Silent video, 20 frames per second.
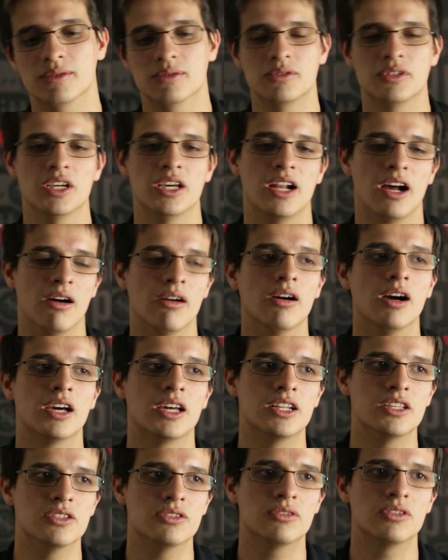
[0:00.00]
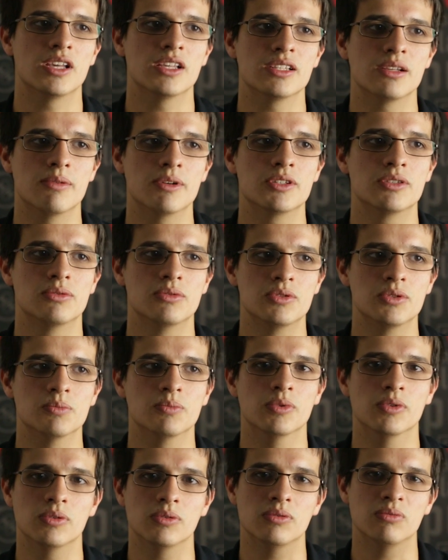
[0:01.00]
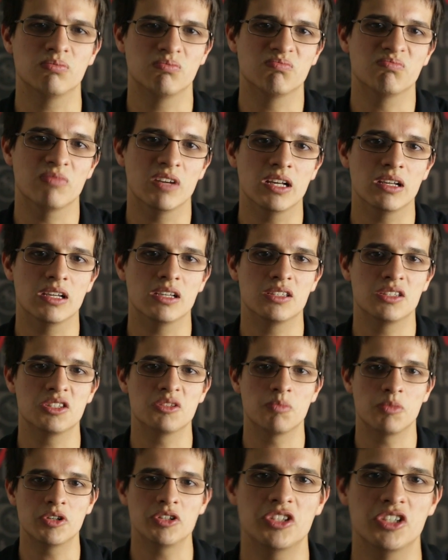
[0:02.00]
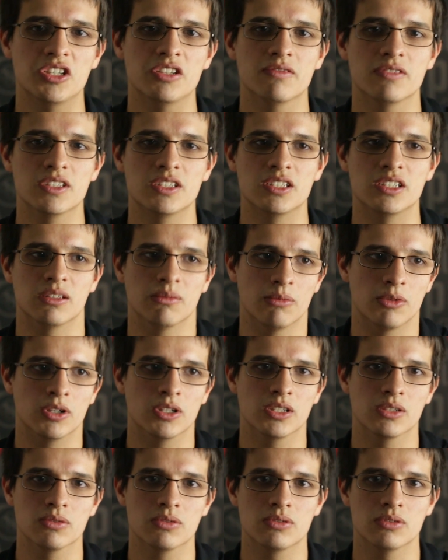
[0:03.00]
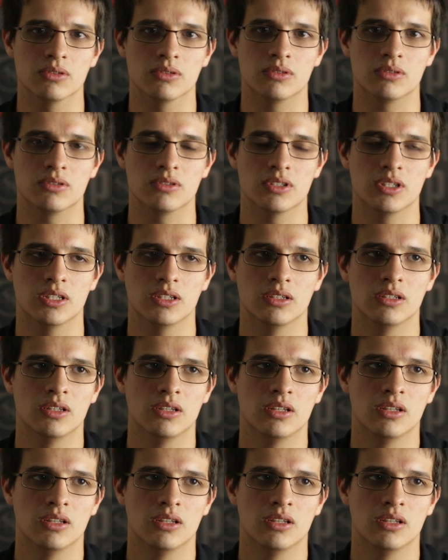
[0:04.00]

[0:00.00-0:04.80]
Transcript: no geral eu acredito que essa é uma atitude um pouco antiesportiva, assim, morder os outros, né?